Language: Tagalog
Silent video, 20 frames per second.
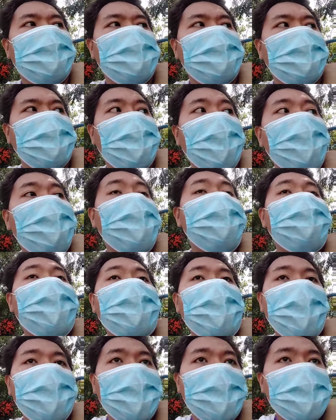na problema
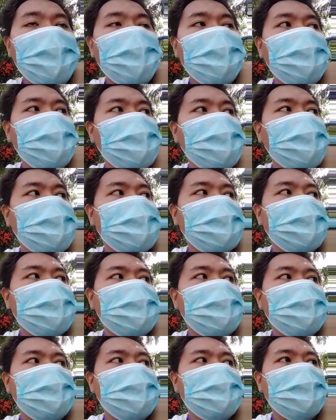ko karon
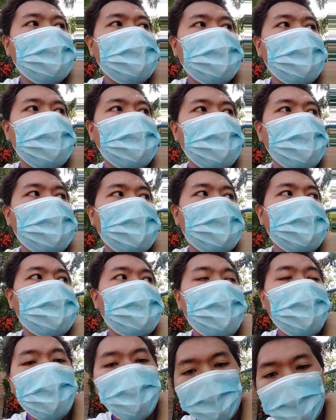
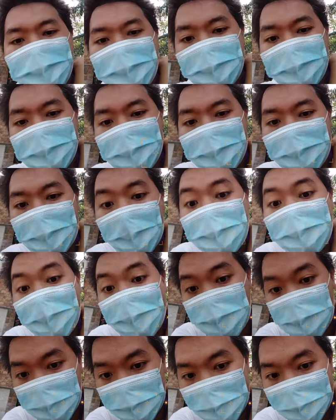sa word na
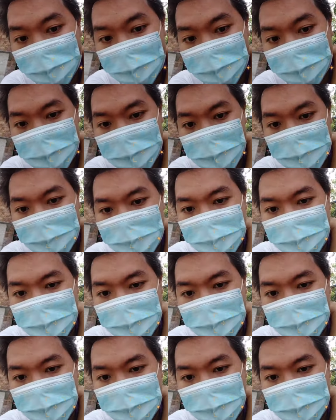patience.